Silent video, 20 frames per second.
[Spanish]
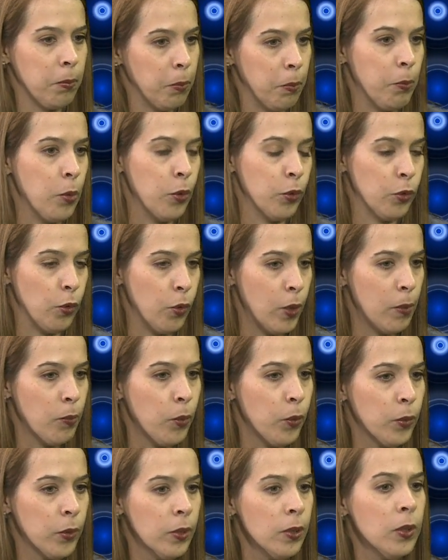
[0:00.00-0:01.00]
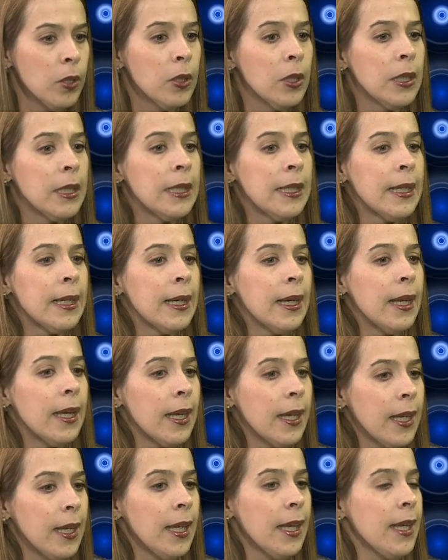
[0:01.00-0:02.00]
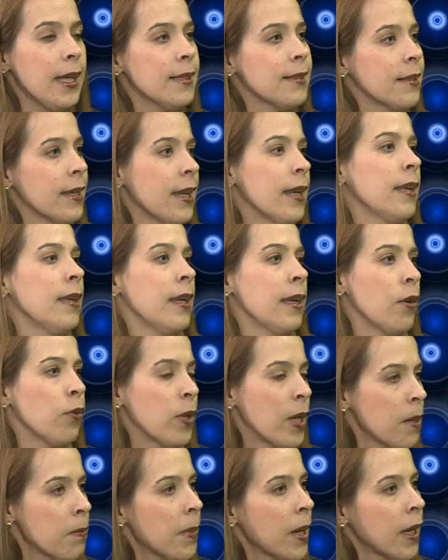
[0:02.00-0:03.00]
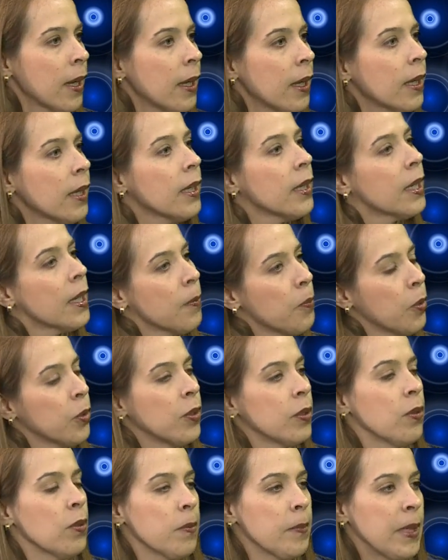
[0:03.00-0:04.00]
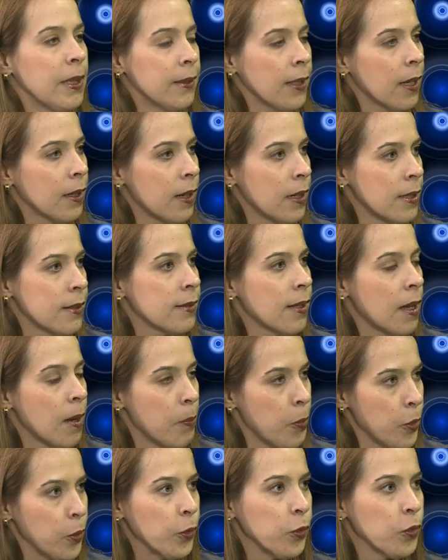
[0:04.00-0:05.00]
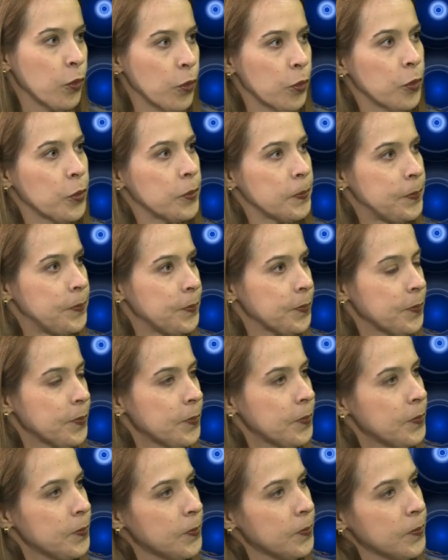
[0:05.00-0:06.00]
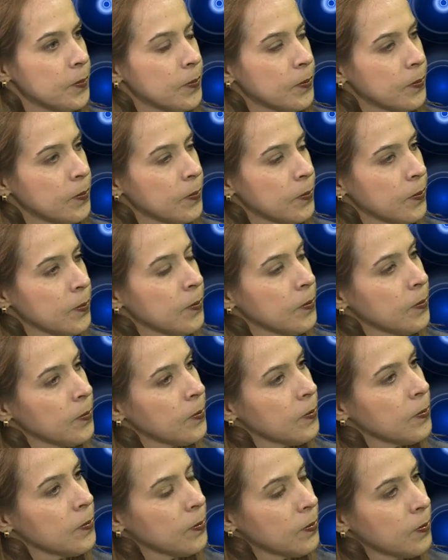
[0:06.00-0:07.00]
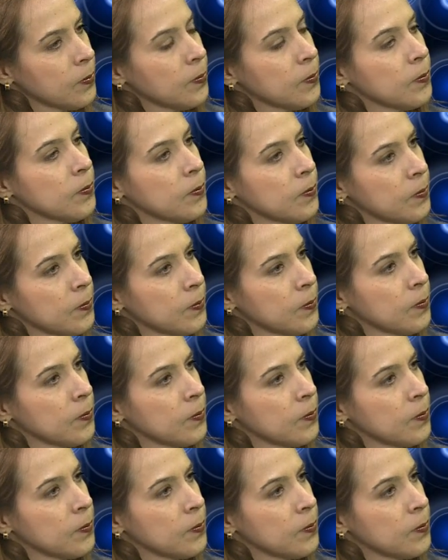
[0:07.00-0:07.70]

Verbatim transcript: por todo el mundo, y, y, se genera una imagen que posteriormente es analizada por nosotros. ¿En qué se diferencia esto de la